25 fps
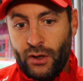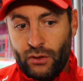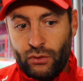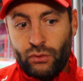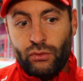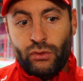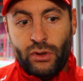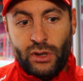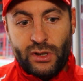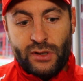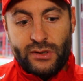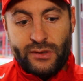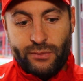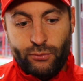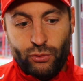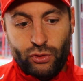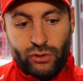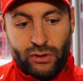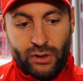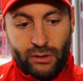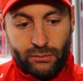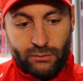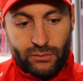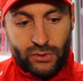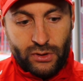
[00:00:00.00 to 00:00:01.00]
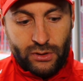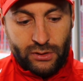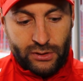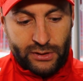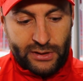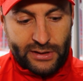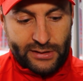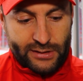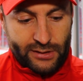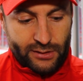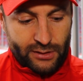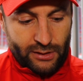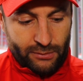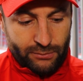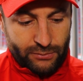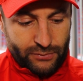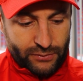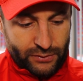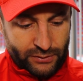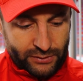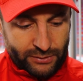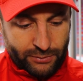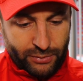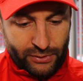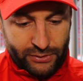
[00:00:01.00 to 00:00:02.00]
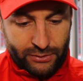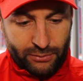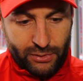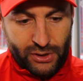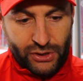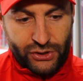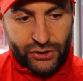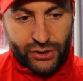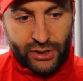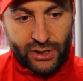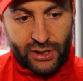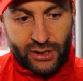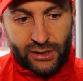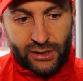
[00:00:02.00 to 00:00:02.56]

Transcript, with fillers: Ну да, смотрим, да, есть там небольшая